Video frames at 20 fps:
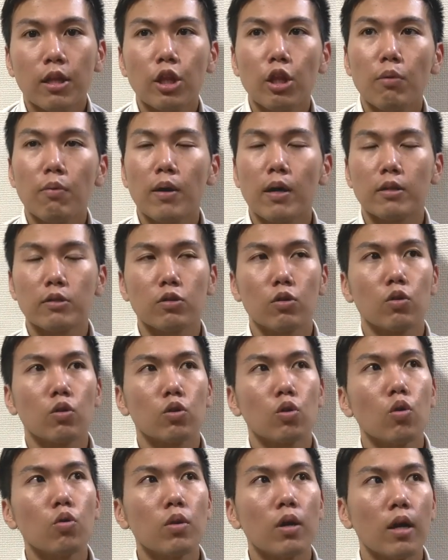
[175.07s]
例えばその
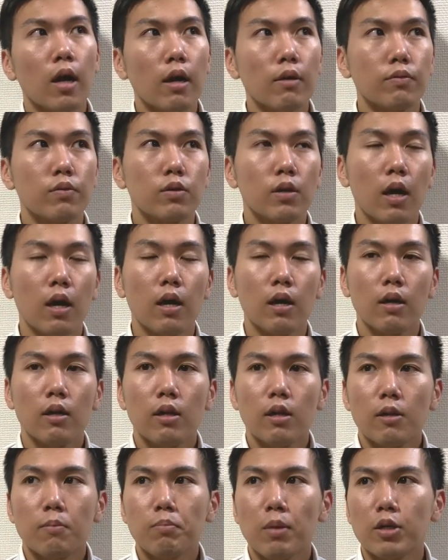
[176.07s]
どんな楽譜か、
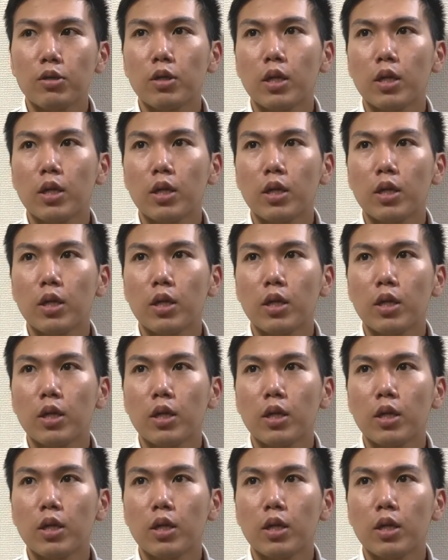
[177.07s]
まあ、